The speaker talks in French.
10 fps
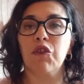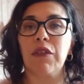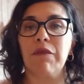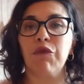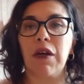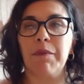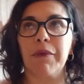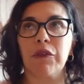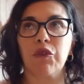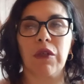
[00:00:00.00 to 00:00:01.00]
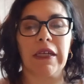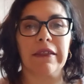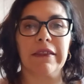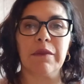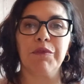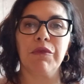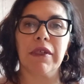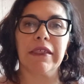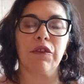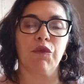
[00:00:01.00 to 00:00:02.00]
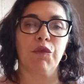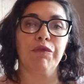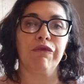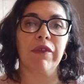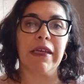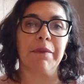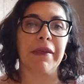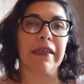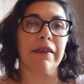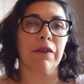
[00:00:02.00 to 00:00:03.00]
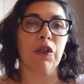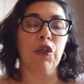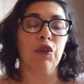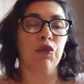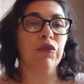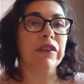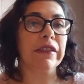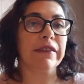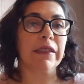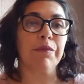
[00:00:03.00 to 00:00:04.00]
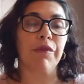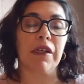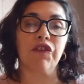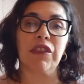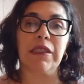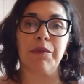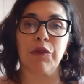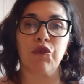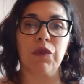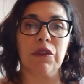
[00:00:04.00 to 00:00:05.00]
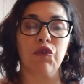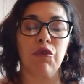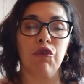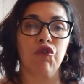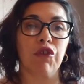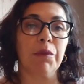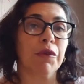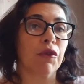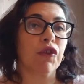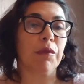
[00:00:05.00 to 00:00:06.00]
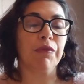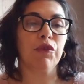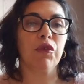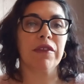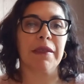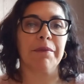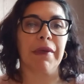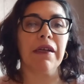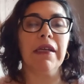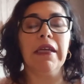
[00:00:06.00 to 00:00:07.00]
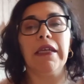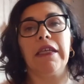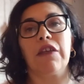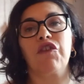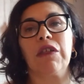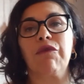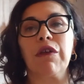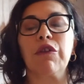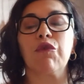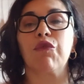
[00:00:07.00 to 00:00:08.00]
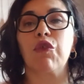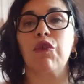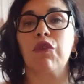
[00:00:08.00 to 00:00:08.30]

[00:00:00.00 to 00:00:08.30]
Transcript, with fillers: Ça vous rapportera des points que vous pouvez après euh, utiliser pour acheter des produits sur le shop. Donc c'est plutôt sympa. Et à chaque fois que vous,